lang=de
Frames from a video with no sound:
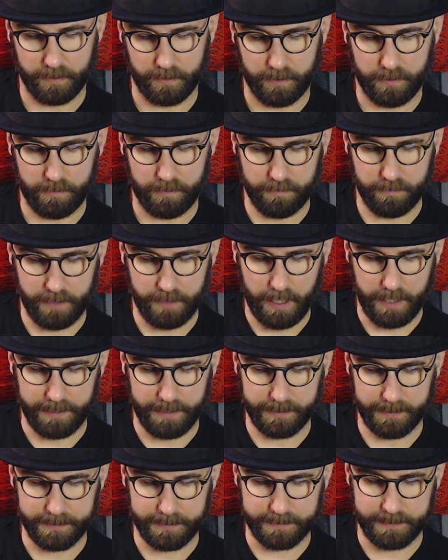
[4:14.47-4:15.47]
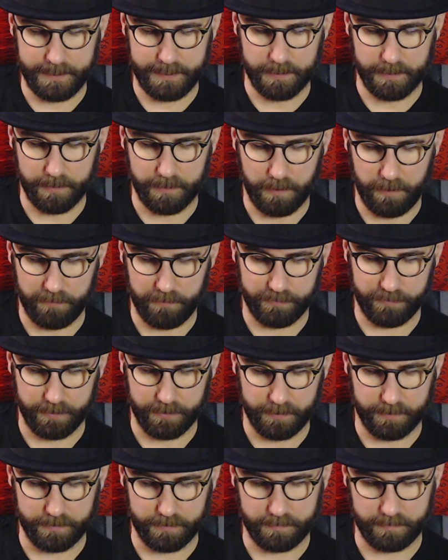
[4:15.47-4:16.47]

Oh nein, er hat das Siegel geöffnet!